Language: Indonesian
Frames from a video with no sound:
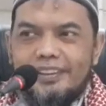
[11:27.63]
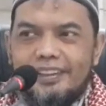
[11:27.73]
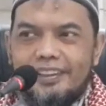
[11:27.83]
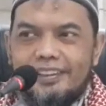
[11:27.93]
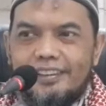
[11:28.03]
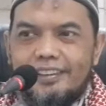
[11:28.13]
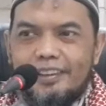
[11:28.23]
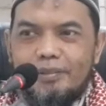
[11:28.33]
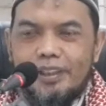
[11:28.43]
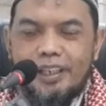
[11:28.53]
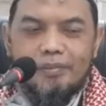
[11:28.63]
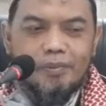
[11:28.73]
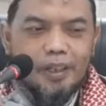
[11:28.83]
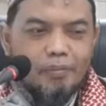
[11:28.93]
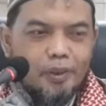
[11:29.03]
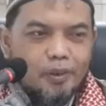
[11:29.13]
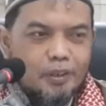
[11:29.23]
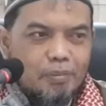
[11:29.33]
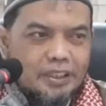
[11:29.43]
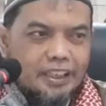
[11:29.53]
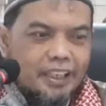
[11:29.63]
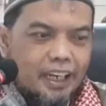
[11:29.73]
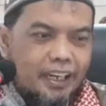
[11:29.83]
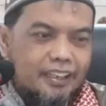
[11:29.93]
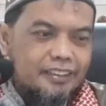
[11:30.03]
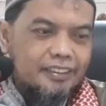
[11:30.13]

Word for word: ya kemudian bila perlu dibersihkan